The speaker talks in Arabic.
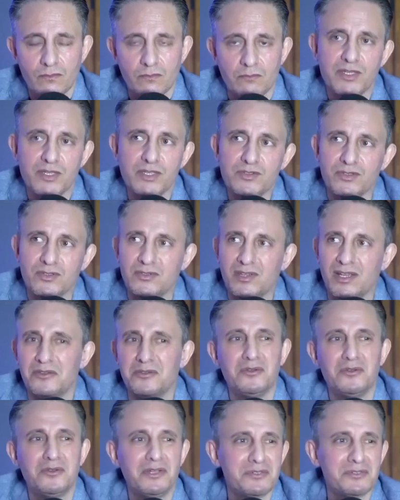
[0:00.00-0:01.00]
بيان سور راح
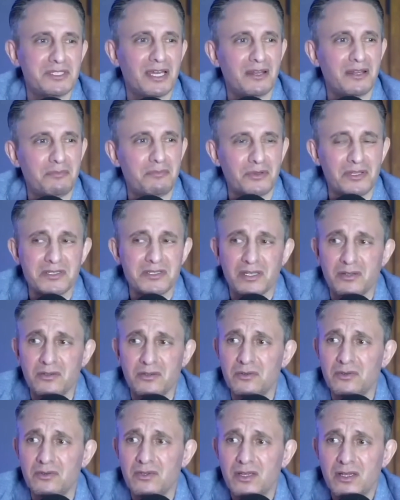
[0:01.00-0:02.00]
تقولوا لي واش دخل
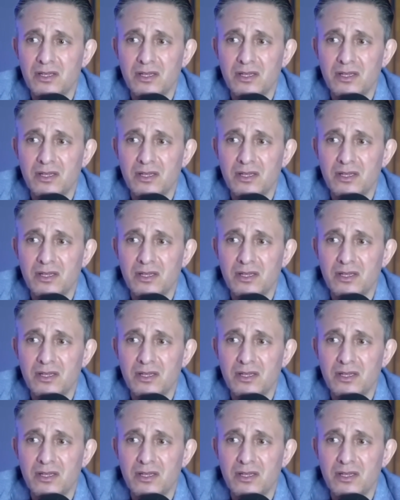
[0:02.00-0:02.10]
بوليزاريو